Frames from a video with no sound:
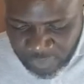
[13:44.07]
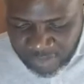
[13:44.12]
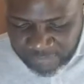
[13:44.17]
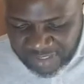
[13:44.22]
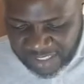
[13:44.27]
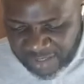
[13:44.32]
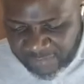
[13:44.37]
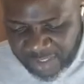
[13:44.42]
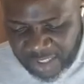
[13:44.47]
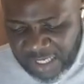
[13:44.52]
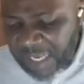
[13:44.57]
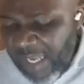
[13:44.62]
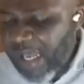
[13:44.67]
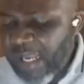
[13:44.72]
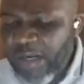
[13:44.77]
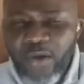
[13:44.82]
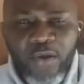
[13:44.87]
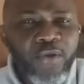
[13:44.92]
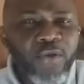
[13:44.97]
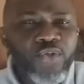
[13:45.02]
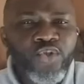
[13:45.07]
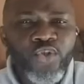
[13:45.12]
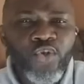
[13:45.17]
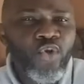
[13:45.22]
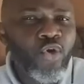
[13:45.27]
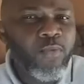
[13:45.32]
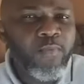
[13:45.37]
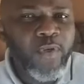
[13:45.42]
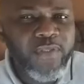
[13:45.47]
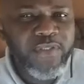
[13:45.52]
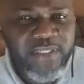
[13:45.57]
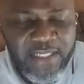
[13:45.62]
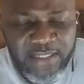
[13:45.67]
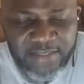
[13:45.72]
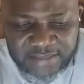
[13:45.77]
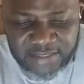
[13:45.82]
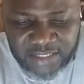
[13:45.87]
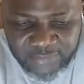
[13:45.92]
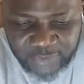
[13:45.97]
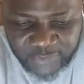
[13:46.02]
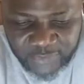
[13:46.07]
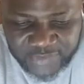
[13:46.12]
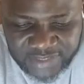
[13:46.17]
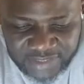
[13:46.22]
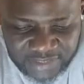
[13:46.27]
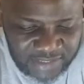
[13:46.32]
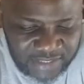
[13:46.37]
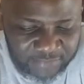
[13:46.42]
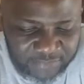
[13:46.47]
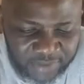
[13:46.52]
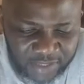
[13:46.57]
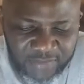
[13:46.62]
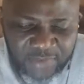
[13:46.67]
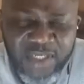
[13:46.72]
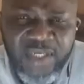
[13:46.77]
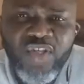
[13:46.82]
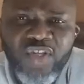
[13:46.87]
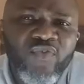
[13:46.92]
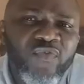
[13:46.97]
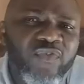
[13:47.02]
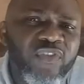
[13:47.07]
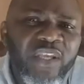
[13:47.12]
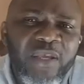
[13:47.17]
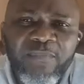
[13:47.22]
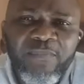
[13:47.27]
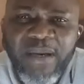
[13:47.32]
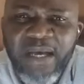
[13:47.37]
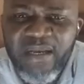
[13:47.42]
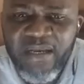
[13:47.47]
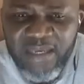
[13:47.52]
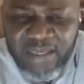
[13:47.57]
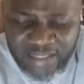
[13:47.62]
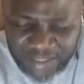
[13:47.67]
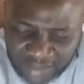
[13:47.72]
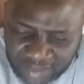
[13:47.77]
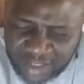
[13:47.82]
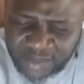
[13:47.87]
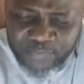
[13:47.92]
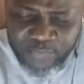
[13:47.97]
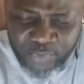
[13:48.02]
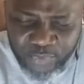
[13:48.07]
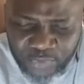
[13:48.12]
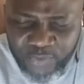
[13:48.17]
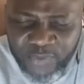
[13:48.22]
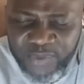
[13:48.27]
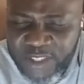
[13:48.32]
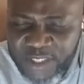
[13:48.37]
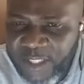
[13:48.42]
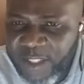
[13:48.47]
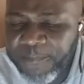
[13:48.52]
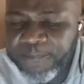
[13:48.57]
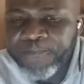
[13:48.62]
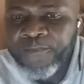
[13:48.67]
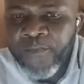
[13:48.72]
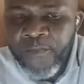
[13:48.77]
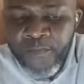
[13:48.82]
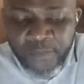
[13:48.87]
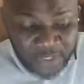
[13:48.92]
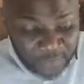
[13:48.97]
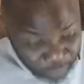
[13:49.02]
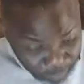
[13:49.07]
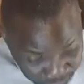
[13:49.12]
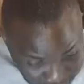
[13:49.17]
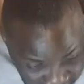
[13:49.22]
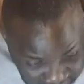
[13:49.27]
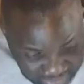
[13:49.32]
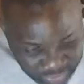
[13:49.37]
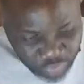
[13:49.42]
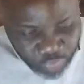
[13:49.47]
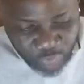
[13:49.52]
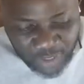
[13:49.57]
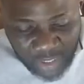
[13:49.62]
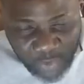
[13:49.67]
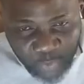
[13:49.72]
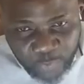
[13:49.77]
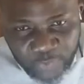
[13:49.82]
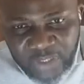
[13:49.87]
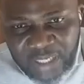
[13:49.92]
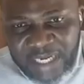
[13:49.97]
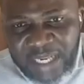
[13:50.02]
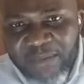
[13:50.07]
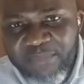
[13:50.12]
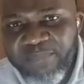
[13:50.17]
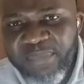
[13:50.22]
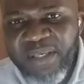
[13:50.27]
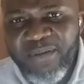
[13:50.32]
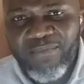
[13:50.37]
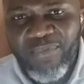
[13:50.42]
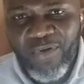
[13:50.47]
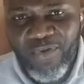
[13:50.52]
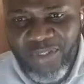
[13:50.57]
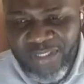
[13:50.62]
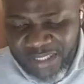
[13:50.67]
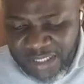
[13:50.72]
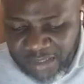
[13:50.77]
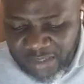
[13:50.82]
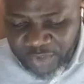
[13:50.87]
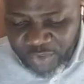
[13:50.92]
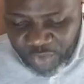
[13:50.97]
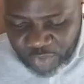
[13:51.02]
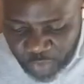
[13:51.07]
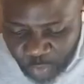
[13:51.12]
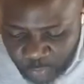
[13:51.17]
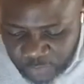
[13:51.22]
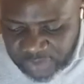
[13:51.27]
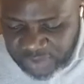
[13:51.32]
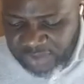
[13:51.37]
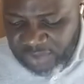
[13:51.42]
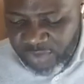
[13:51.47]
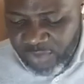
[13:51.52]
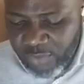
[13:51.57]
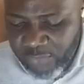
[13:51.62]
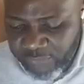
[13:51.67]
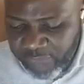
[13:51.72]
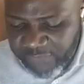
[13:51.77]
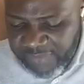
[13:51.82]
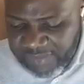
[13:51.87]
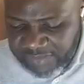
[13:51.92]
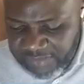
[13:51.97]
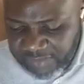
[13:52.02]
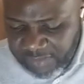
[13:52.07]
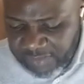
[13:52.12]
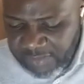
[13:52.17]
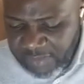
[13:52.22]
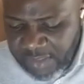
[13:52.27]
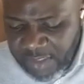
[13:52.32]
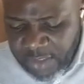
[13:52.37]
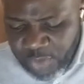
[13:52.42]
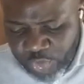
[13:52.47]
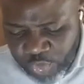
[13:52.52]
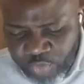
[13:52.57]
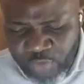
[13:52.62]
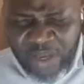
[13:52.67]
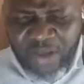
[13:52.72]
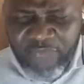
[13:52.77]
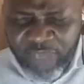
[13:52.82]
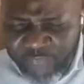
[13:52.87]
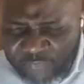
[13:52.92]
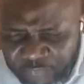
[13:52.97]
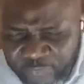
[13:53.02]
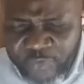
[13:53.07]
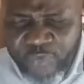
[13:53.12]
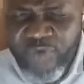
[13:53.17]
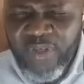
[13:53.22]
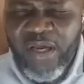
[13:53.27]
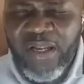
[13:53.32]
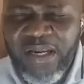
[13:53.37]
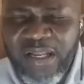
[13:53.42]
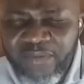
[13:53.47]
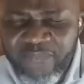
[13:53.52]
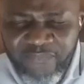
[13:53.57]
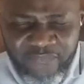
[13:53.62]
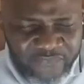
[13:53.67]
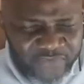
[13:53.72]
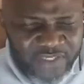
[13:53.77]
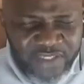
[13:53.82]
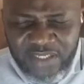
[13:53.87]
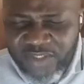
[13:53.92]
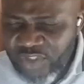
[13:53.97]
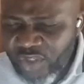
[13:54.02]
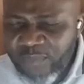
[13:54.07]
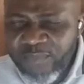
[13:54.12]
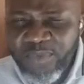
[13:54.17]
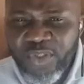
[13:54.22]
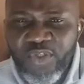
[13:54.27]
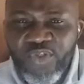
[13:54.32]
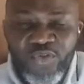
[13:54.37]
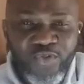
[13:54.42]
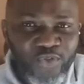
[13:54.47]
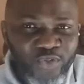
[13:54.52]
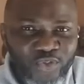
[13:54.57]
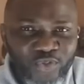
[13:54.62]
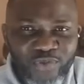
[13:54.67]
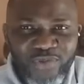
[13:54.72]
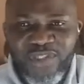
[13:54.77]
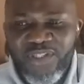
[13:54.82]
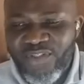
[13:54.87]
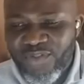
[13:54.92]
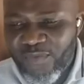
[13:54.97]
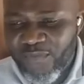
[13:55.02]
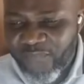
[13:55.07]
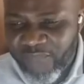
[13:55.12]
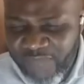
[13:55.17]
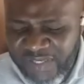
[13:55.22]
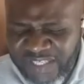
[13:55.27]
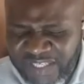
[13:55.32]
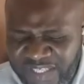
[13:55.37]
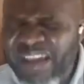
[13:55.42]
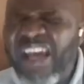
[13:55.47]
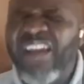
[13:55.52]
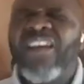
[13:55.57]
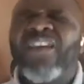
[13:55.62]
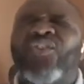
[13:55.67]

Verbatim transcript: Bien aimé, alors que je commence l'enseignement de cet après-midi, je voudrais parler à quelqu'un pour te dire, peut-être tu as lu dans la Bible qu'il y a des choses qui sont faites. Tu as vu dans la vie des hommes de Dieu des choses qui sont faites, mais il y a